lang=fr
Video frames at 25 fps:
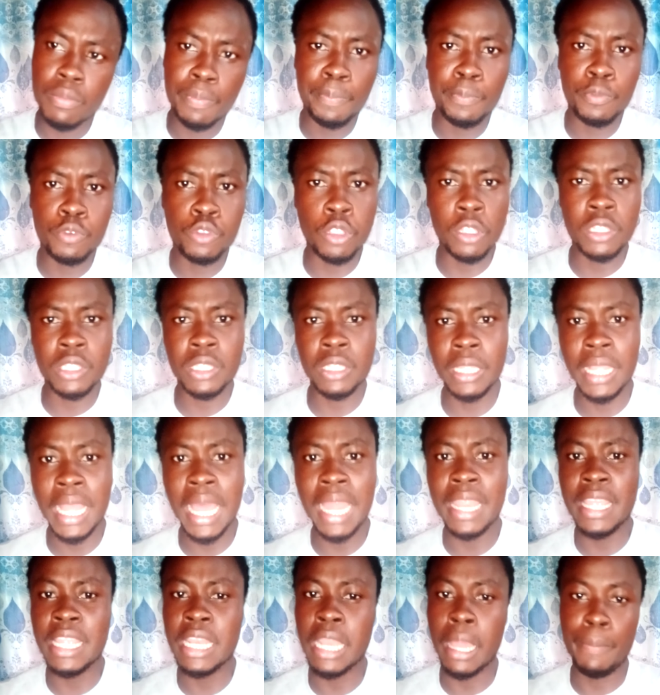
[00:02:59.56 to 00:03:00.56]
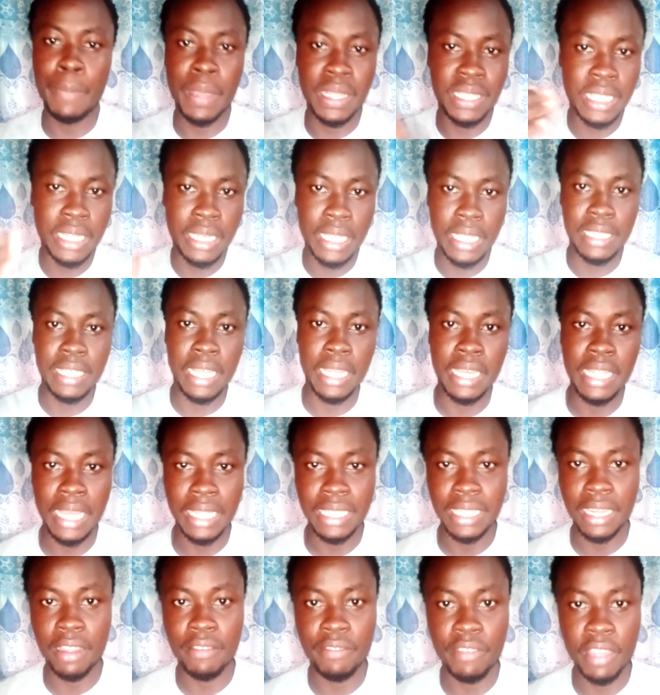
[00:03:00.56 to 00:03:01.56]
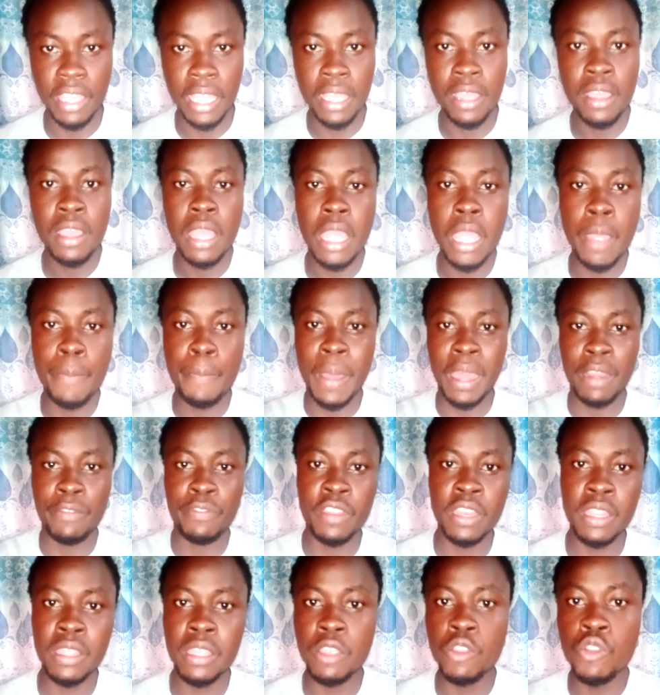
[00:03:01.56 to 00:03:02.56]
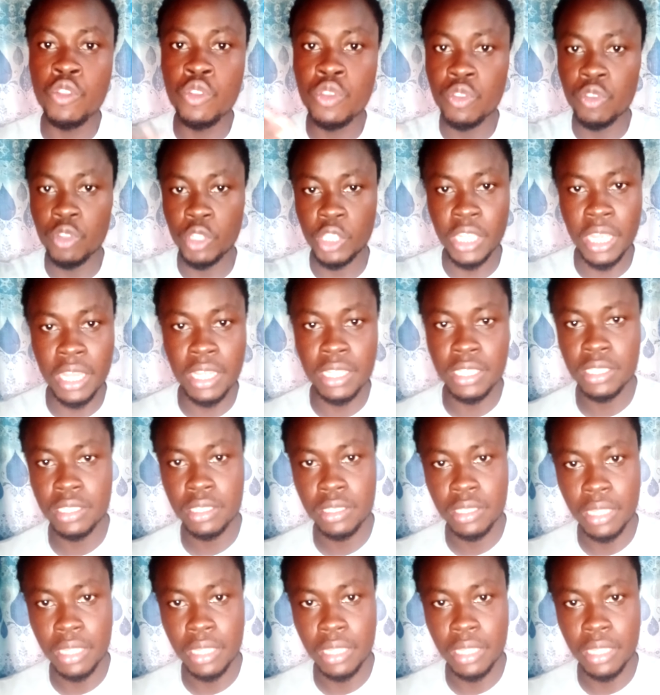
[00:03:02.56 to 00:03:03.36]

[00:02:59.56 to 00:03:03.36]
ce gars-là, il a passé des années à travailler et par une urgence